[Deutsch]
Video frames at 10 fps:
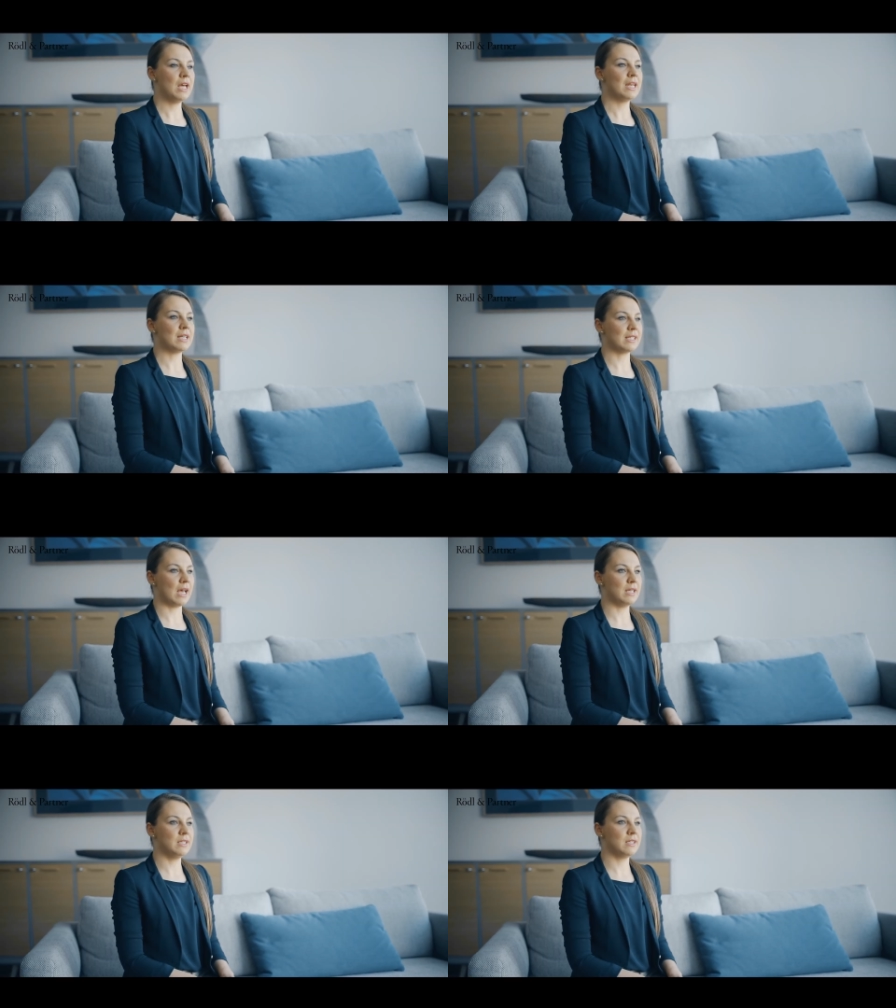Das
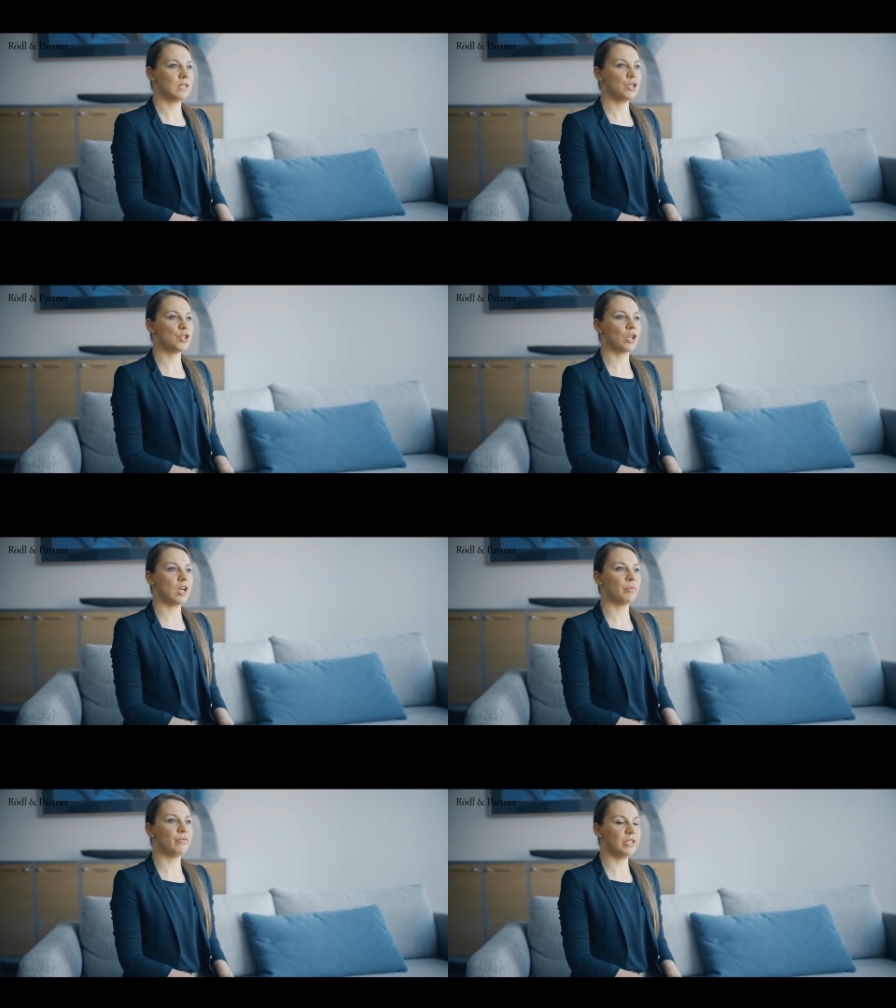heißt, die
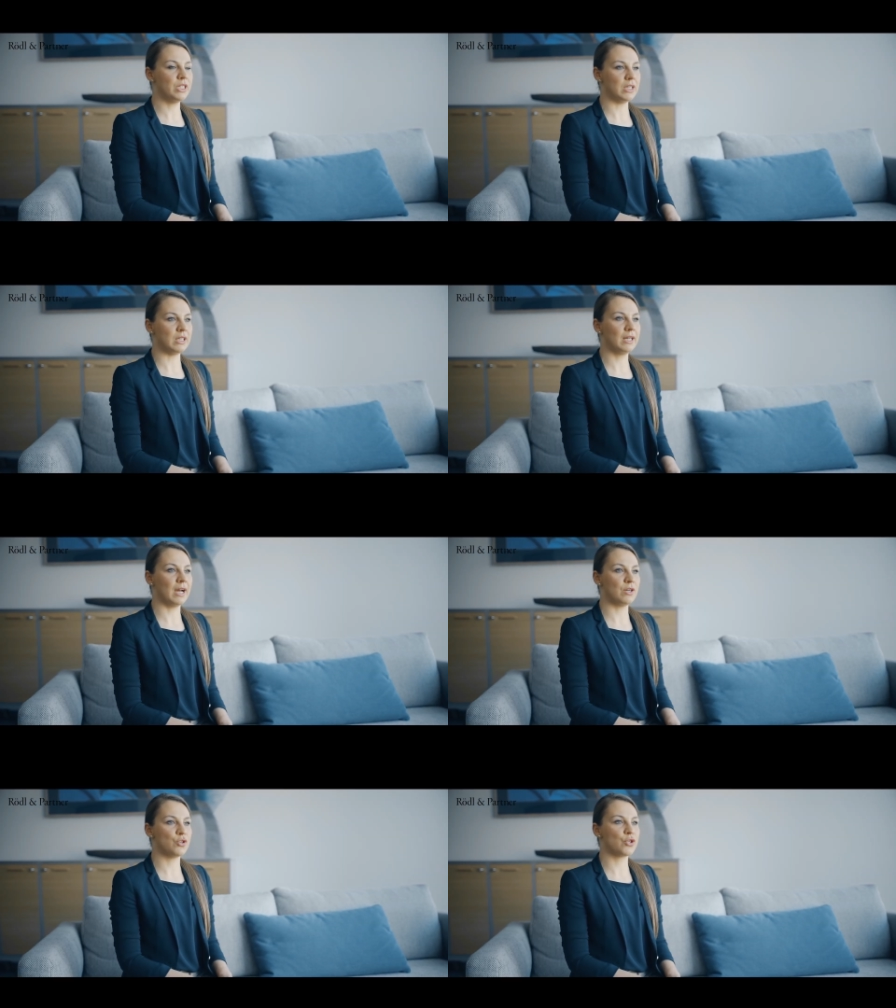Steuerpflichtigen
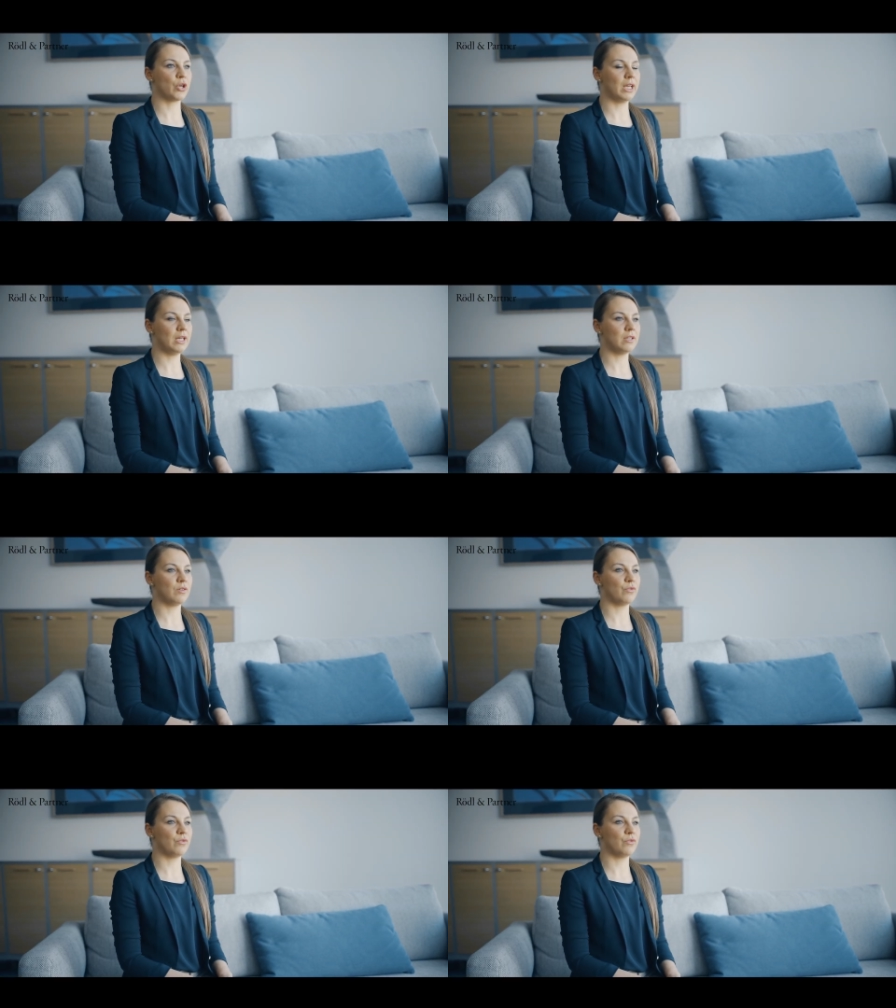keinen steuerlichen